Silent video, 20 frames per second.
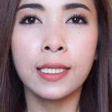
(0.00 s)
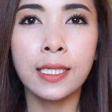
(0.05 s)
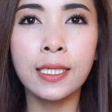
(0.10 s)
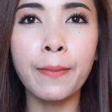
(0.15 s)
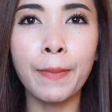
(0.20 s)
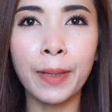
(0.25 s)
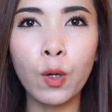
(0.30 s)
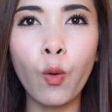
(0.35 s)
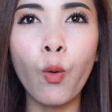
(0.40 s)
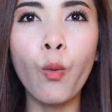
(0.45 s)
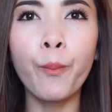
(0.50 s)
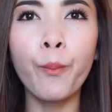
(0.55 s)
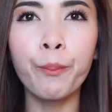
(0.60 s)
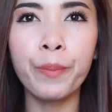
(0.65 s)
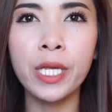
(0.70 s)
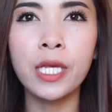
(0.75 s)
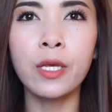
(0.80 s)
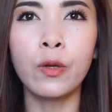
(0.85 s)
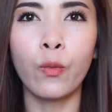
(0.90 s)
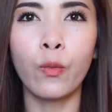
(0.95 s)
คือมันคุม
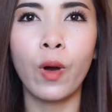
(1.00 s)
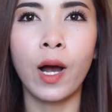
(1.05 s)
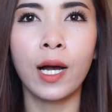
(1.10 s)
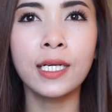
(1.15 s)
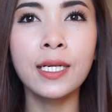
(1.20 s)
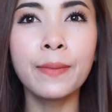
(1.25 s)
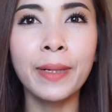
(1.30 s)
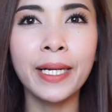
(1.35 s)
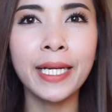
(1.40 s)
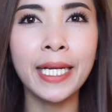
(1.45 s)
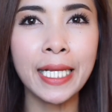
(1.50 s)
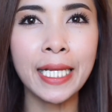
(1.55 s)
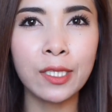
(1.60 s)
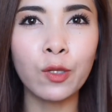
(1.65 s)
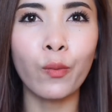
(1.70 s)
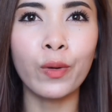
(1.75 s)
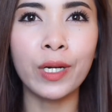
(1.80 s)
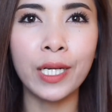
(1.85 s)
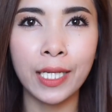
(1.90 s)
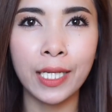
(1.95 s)
หิวอะคือมันดี
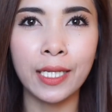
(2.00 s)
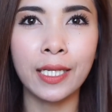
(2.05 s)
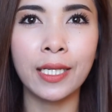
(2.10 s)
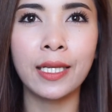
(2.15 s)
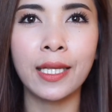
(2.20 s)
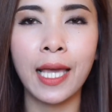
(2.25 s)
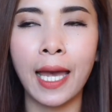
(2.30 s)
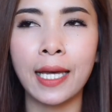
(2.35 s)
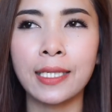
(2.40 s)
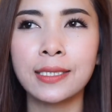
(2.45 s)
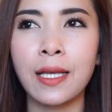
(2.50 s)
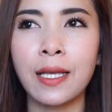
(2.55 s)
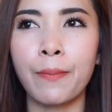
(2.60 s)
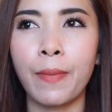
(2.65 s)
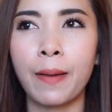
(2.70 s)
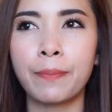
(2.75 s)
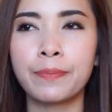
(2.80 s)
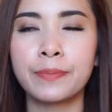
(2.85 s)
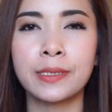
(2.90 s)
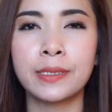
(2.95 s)
ตรงนี้ ไงสำ
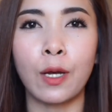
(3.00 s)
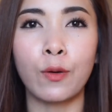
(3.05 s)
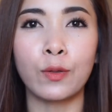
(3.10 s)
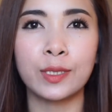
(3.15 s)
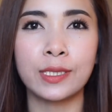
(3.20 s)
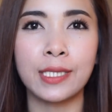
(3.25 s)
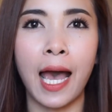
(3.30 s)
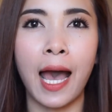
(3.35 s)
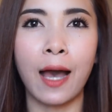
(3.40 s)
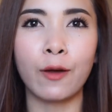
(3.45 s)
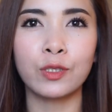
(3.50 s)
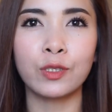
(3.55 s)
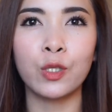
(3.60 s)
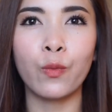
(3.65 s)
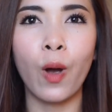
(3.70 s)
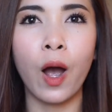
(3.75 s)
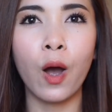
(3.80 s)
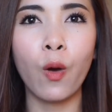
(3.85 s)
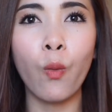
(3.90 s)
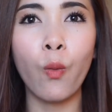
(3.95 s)
หรับสาวๆ
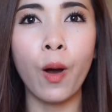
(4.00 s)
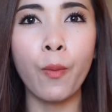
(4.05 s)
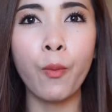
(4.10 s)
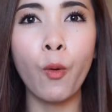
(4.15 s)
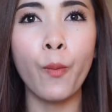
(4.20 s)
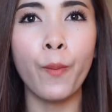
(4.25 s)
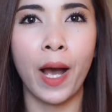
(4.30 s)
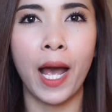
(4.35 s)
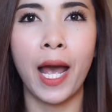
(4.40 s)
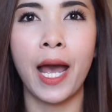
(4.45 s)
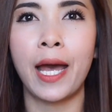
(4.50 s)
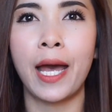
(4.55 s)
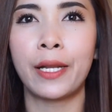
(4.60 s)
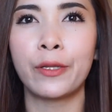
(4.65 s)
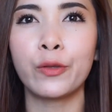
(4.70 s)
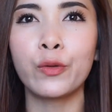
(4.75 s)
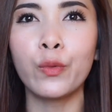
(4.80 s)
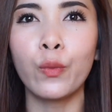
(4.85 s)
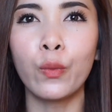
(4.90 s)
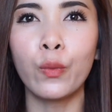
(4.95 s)
ที่ว่าควบคุมอาหาร
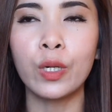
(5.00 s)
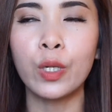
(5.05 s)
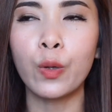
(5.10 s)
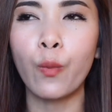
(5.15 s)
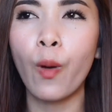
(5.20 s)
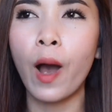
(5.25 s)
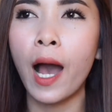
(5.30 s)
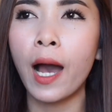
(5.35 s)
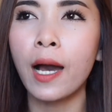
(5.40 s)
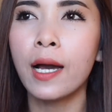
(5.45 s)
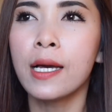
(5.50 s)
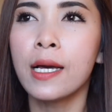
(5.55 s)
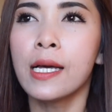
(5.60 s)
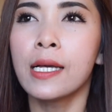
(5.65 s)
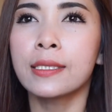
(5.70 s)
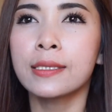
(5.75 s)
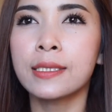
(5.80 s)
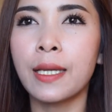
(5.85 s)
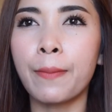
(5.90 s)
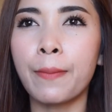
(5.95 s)
อยู่หรือว่า
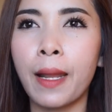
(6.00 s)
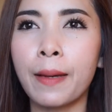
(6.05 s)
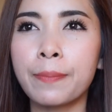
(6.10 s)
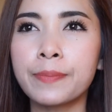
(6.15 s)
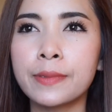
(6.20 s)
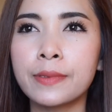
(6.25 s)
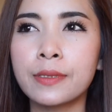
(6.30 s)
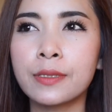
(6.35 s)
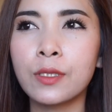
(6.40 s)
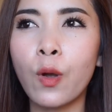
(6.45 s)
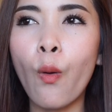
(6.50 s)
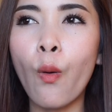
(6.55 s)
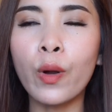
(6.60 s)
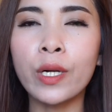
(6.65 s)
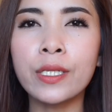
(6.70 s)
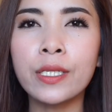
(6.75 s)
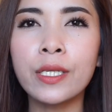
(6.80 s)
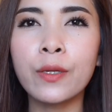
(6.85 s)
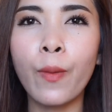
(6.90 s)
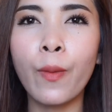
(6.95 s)
สำหรับค
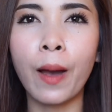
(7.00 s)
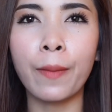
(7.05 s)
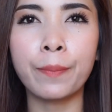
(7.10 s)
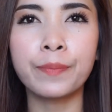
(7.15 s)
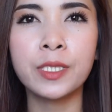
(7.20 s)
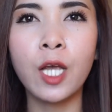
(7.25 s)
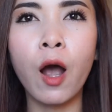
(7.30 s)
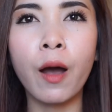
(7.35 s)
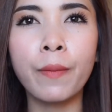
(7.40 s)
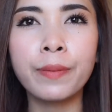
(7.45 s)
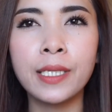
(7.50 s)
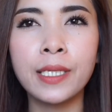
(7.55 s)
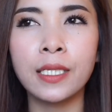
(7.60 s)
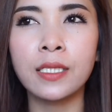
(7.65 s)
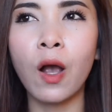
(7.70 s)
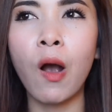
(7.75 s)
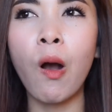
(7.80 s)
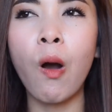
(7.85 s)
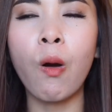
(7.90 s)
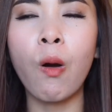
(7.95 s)
นที่แบบชอบกิน
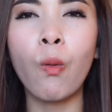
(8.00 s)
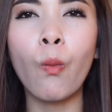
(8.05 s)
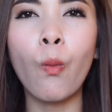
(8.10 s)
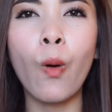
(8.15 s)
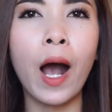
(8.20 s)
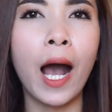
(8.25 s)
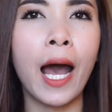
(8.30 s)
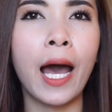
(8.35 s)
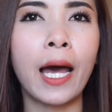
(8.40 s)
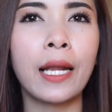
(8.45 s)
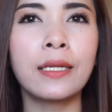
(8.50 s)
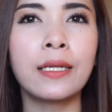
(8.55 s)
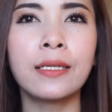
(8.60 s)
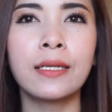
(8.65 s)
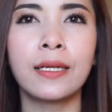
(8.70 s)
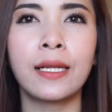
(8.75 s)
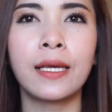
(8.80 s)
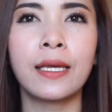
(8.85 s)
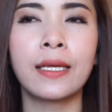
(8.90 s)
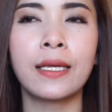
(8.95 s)
ของหวานหรื
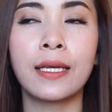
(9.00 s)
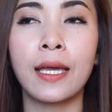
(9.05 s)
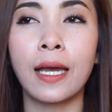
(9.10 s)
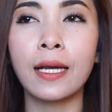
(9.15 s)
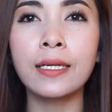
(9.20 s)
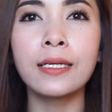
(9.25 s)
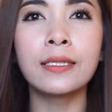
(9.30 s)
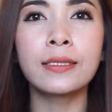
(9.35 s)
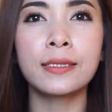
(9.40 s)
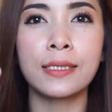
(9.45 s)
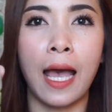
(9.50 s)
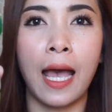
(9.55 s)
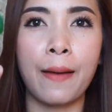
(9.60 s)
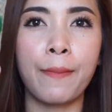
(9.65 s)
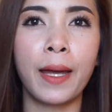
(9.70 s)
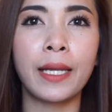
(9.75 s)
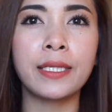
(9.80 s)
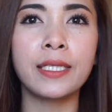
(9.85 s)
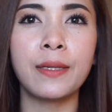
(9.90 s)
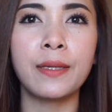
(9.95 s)
ออะไรอย่างเงี้ย คือสา
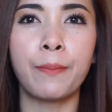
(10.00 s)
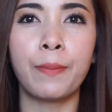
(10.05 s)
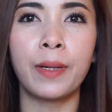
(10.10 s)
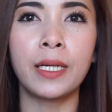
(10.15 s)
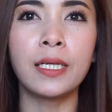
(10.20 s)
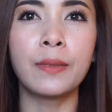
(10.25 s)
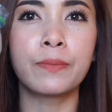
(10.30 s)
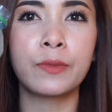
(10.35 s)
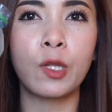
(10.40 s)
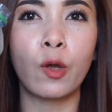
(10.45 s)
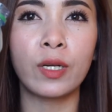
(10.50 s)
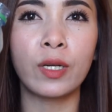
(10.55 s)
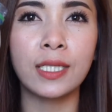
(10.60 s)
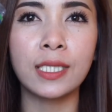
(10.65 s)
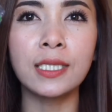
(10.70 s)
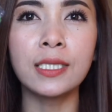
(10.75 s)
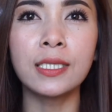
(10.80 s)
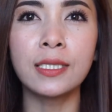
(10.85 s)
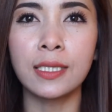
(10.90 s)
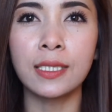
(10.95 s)
มารถ หยิบมาดื่มตอนกลา
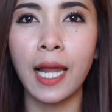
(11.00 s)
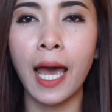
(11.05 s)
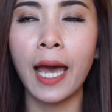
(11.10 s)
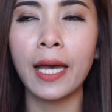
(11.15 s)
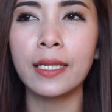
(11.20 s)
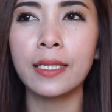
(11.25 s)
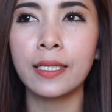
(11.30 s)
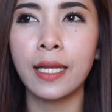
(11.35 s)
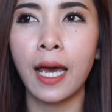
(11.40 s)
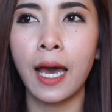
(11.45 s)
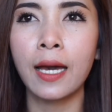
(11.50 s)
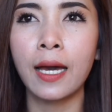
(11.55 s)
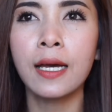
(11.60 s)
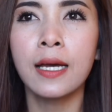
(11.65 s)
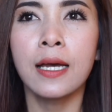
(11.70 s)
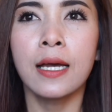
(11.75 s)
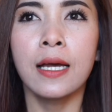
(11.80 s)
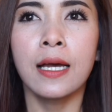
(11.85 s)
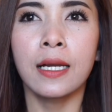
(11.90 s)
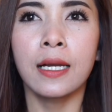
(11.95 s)
งคืนได้เลยนะ
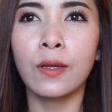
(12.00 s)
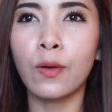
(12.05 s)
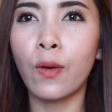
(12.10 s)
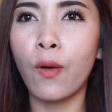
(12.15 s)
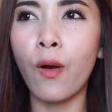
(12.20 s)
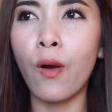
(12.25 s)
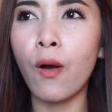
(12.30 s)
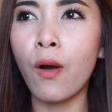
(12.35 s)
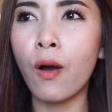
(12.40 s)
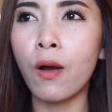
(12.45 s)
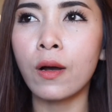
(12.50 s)
แล้วก็